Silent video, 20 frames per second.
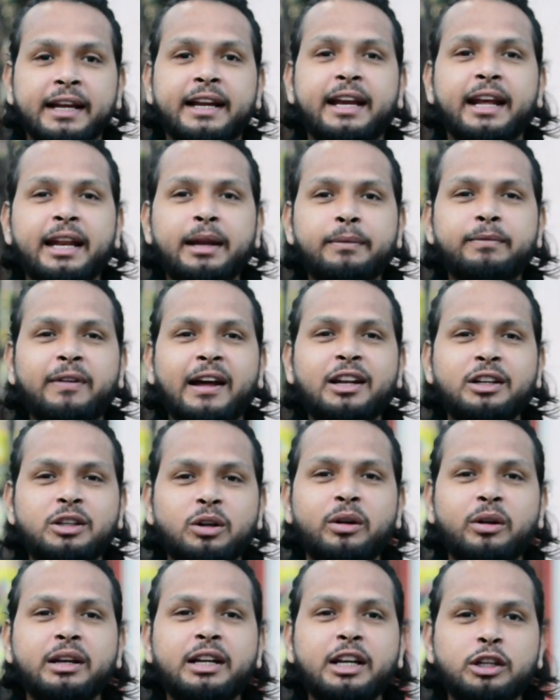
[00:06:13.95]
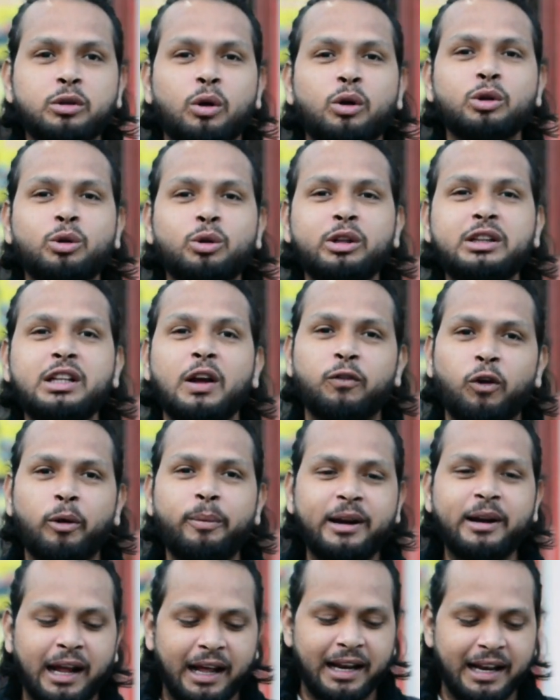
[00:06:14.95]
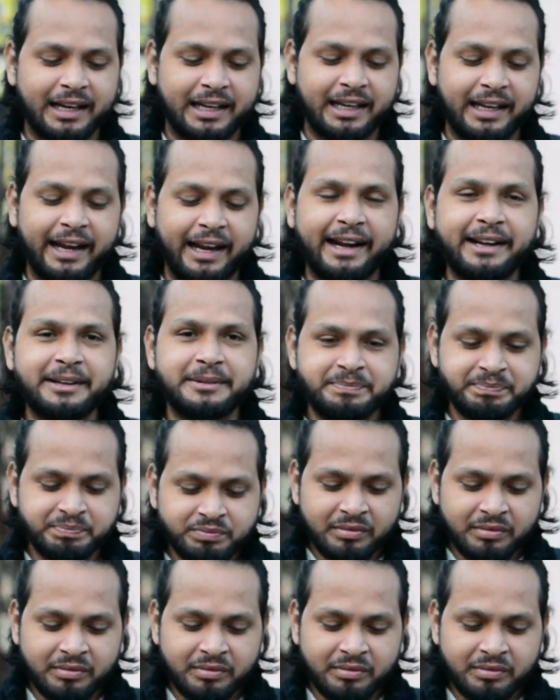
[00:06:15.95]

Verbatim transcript: क्रीम वाली जो इनकी सॉस होती है वो भी डाल रखी है